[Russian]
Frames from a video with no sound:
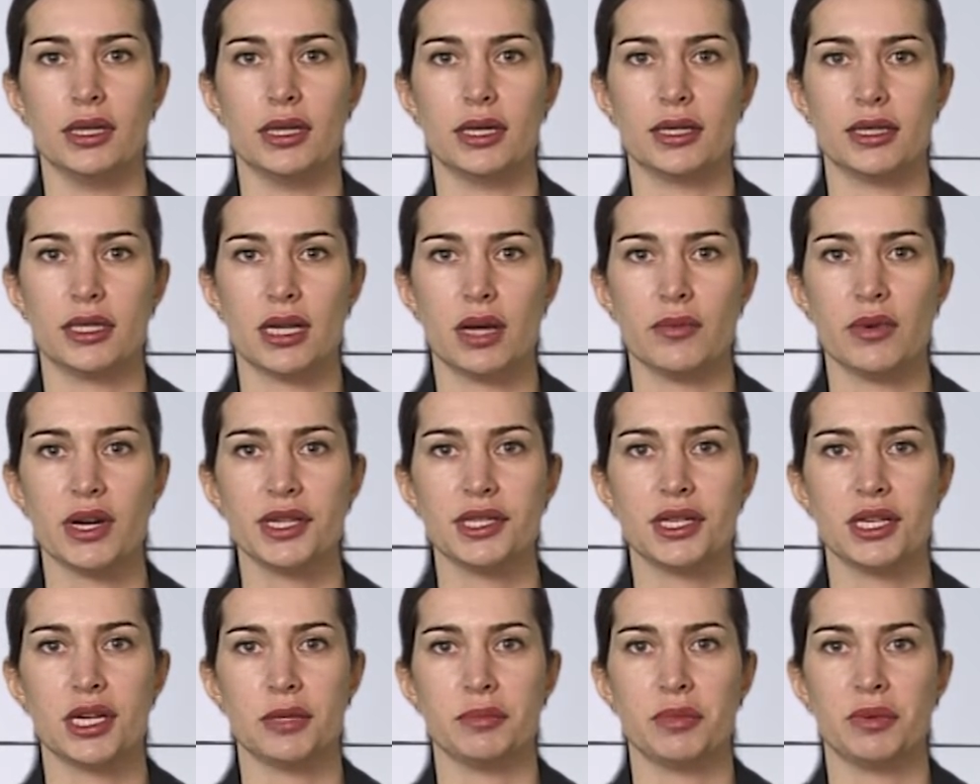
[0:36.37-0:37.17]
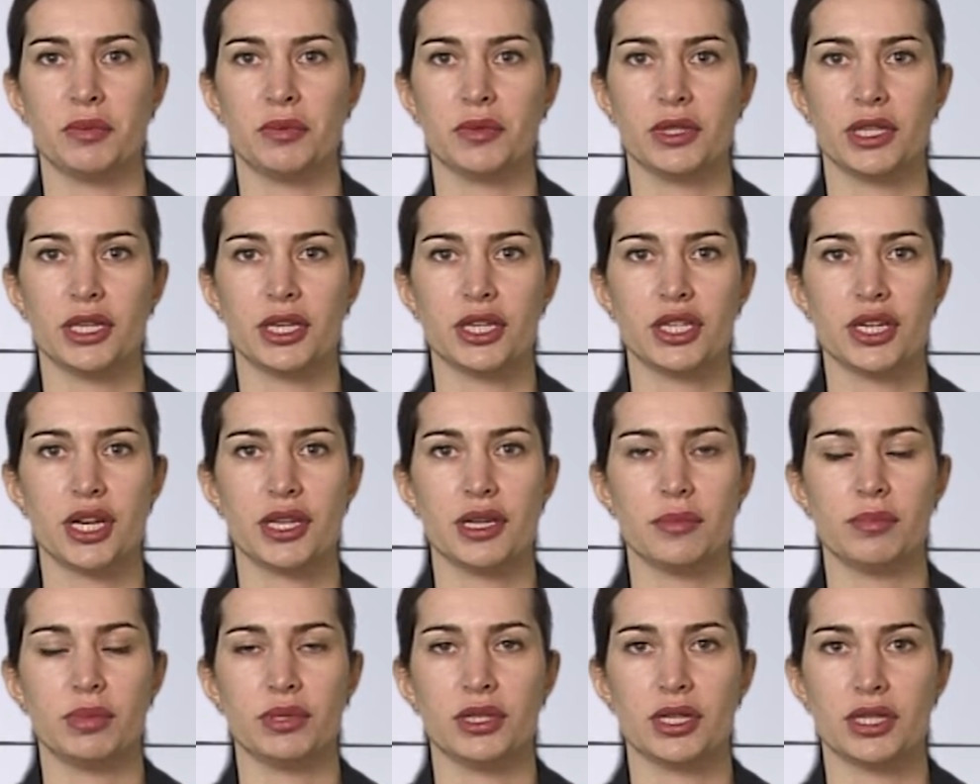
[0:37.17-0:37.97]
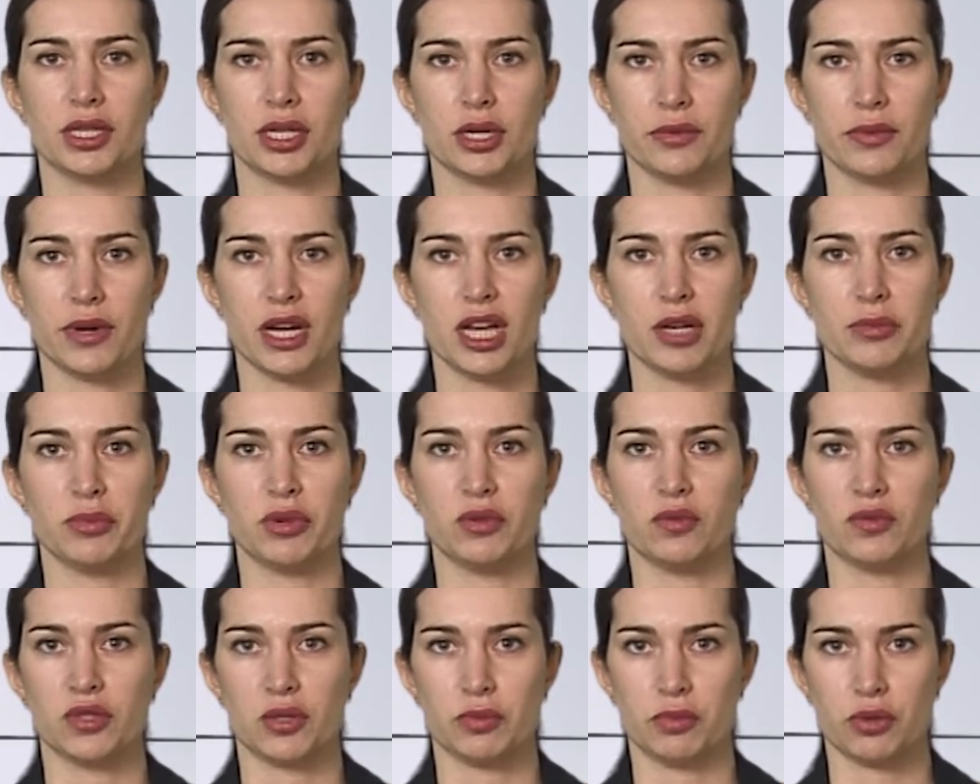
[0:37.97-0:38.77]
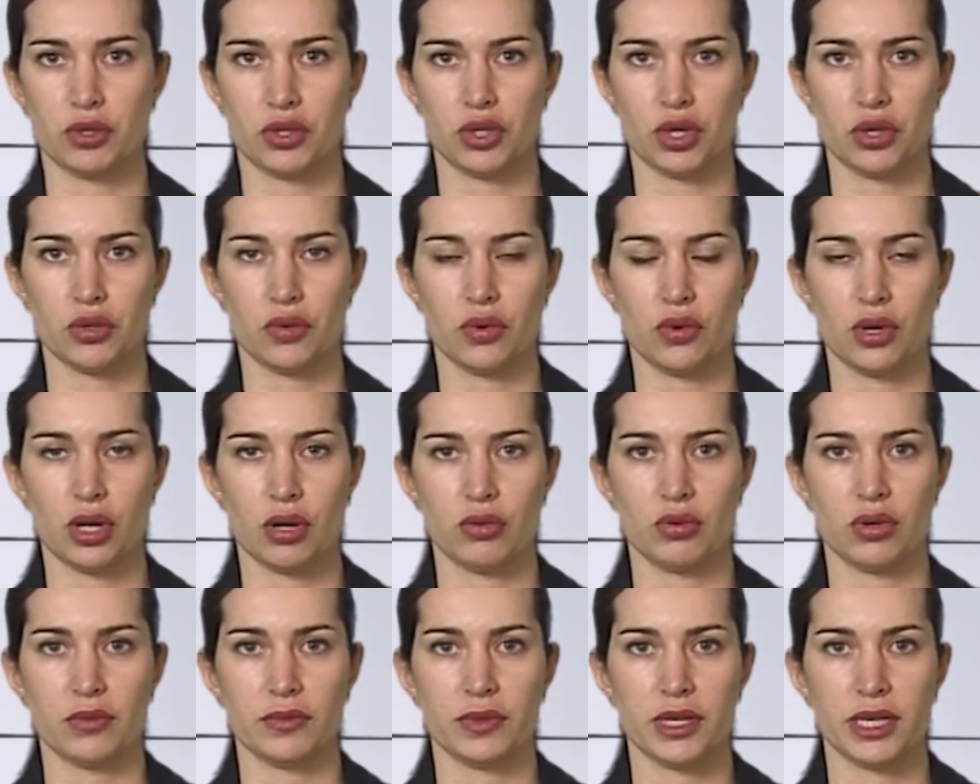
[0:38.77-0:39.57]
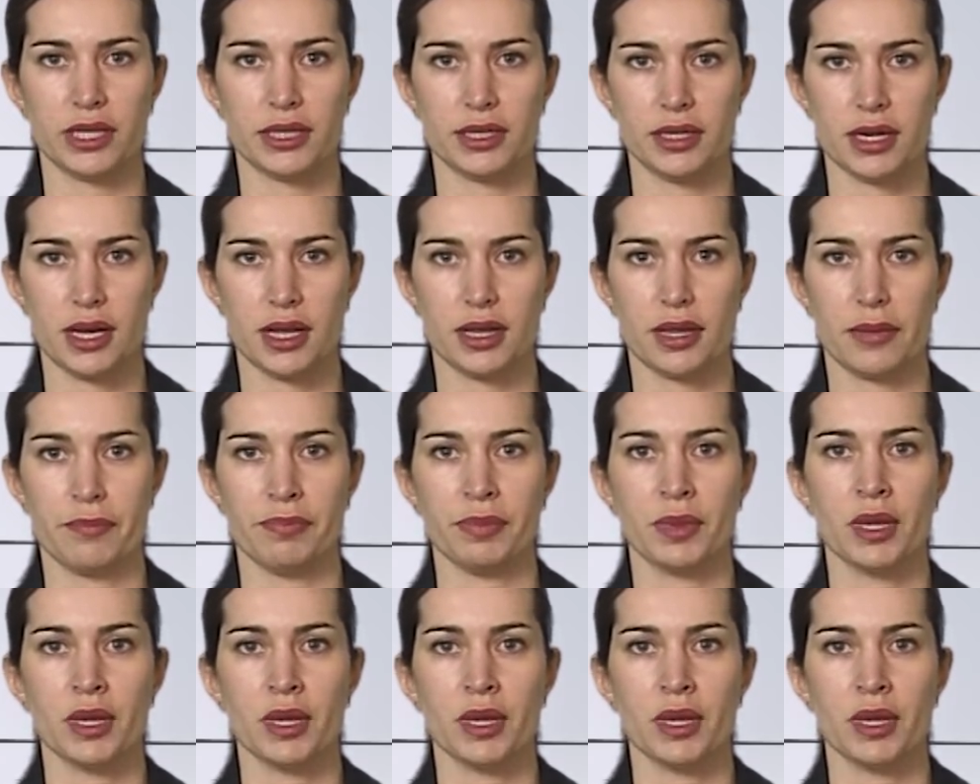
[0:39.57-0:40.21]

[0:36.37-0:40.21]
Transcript: Дознавателями в отношении подозреваемой возбуждено уголовное дело.